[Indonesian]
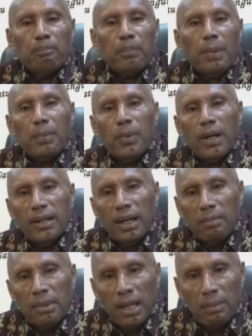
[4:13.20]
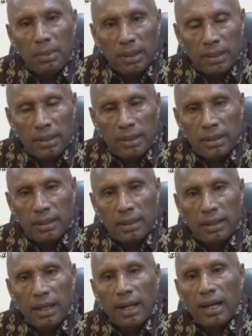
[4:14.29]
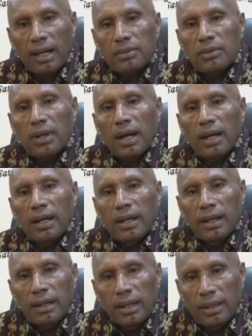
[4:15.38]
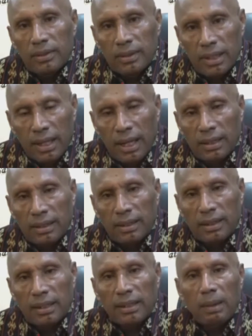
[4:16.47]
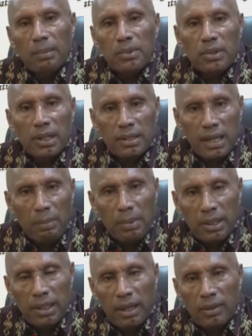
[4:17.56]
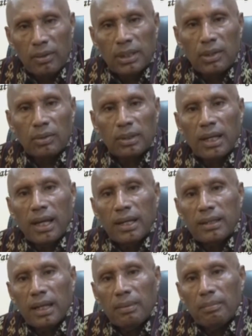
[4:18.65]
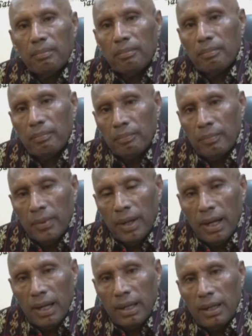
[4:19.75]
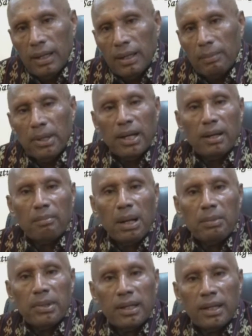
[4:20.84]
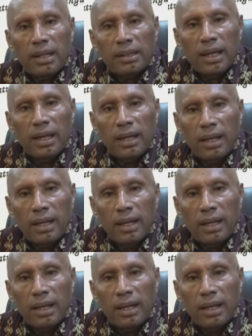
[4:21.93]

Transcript: Papua. Ini kan menghemat anggaran juga dan dekat. Dan kami sudah sama dengan kota-kota lain dalam hal eh, pelayanan publik yang kita